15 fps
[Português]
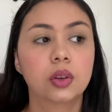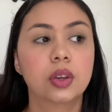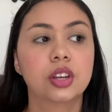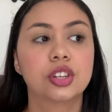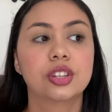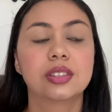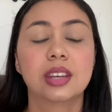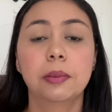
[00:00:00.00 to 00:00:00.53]
E a
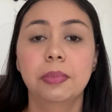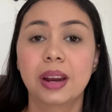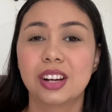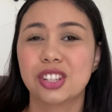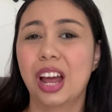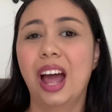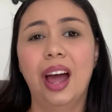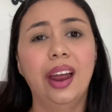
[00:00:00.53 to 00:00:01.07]
gente sempre
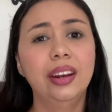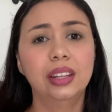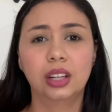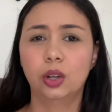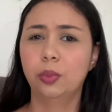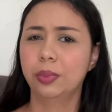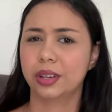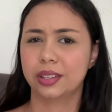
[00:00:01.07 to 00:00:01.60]
acha, ah,
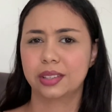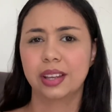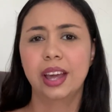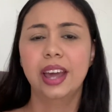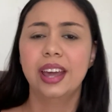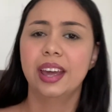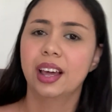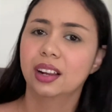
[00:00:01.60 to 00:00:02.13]
não, mas
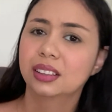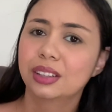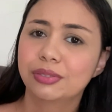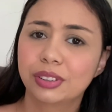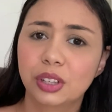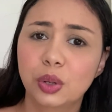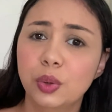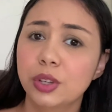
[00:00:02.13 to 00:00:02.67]
ela tá
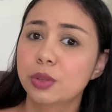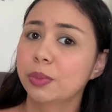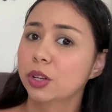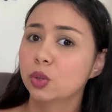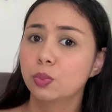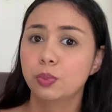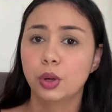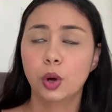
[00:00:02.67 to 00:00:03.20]
falando isso,
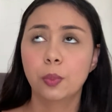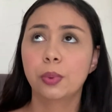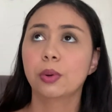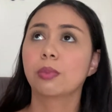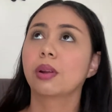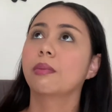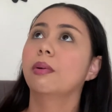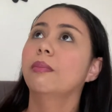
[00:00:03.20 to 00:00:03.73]
mas o meu
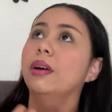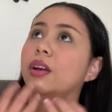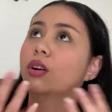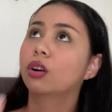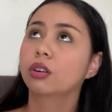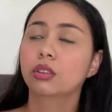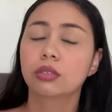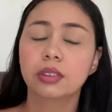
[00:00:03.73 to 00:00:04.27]
problema é
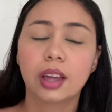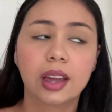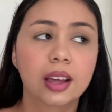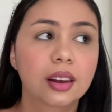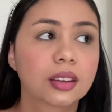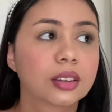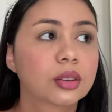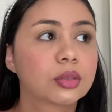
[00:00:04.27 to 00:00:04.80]
maior que o
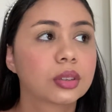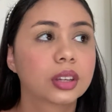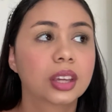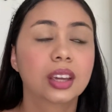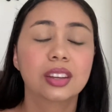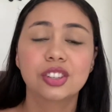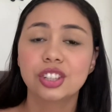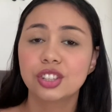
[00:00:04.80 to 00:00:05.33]
dela, que não sei o
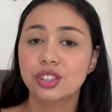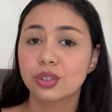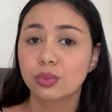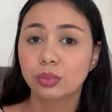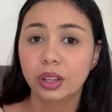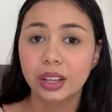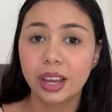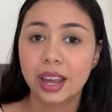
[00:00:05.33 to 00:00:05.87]
que. Gente, não
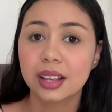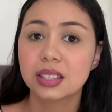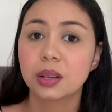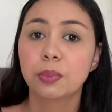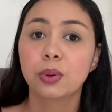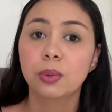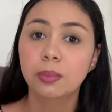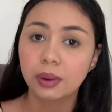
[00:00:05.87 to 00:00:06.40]
tem essa.
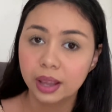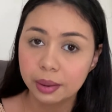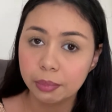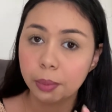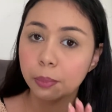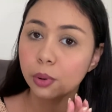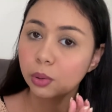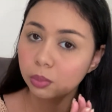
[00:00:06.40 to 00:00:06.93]
Problema
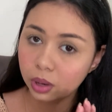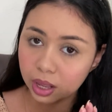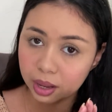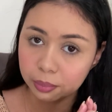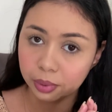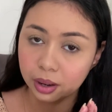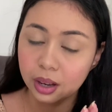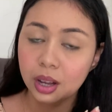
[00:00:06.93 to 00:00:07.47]
é
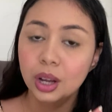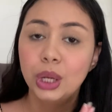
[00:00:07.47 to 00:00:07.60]
problema.